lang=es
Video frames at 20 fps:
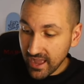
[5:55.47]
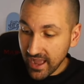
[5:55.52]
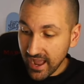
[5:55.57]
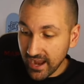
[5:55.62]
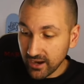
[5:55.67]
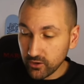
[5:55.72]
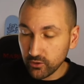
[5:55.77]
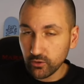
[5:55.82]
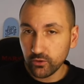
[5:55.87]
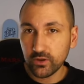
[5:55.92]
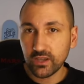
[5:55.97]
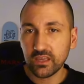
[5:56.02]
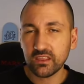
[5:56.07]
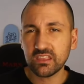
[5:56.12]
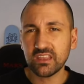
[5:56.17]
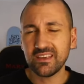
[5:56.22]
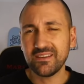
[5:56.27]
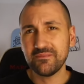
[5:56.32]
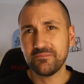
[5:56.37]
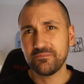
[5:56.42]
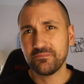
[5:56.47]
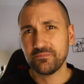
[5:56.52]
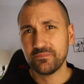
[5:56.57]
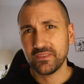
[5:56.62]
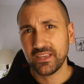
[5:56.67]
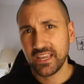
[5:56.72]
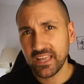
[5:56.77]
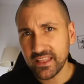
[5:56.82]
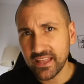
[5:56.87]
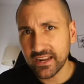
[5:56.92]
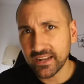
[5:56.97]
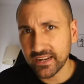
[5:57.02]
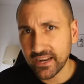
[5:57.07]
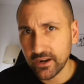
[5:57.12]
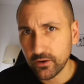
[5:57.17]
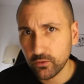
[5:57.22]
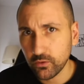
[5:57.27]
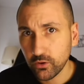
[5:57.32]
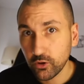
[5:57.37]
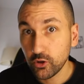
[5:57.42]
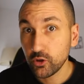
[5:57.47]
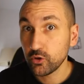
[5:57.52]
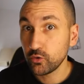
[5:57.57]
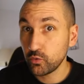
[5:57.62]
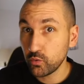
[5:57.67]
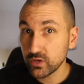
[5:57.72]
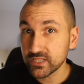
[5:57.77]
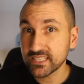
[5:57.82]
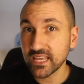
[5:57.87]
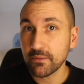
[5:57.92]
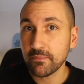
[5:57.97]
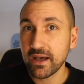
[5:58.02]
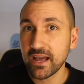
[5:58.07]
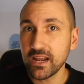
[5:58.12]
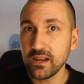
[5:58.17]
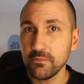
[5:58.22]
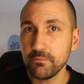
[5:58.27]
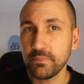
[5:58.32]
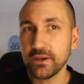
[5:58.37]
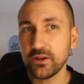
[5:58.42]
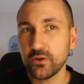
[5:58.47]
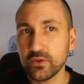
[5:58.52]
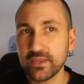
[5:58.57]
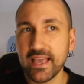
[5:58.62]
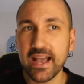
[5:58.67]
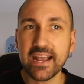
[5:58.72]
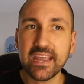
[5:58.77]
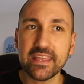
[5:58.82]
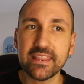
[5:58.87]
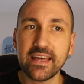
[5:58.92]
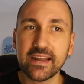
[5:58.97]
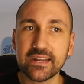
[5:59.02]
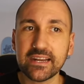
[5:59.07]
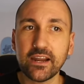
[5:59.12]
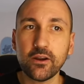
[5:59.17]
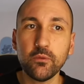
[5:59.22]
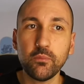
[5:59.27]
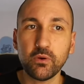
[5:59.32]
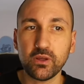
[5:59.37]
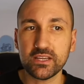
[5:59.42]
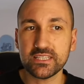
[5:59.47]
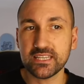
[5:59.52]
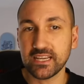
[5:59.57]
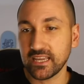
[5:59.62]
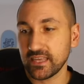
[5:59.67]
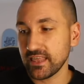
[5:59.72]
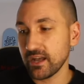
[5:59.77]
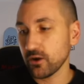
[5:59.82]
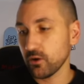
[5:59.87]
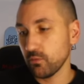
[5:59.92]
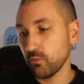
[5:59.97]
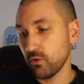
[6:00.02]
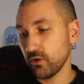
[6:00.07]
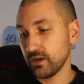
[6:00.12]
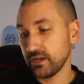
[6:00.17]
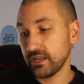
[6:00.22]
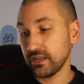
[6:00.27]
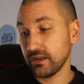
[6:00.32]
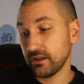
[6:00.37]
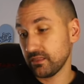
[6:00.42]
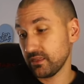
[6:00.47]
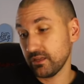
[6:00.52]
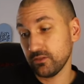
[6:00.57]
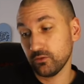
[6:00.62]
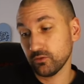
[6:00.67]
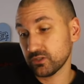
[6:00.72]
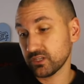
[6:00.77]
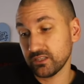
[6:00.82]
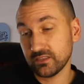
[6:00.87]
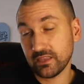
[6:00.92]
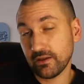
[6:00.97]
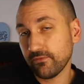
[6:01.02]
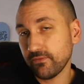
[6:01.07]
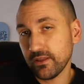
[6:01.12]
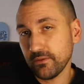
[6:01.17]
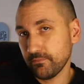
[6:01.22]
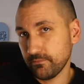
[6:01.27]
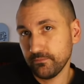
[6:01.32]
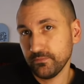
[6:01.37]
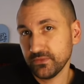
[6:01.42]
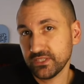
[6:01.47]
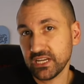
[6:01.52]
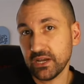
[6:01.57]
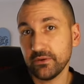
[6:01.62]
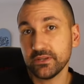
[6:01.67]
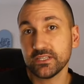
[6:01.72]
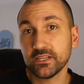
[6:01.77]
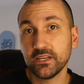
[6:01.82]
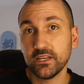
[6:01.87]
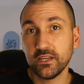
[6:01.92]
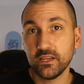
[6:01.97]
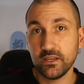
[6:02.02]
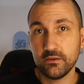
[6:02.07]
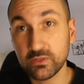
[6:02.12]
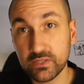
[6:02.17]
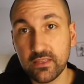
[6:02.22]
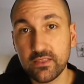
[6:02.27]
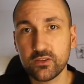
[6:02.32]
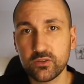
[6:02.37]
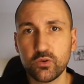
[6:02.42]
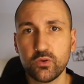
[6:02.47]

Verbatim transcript: a que queda raro. No está mal, pero ya queda raro porque se queda como en el 180 flip, ¿sabes? Vamos a hacer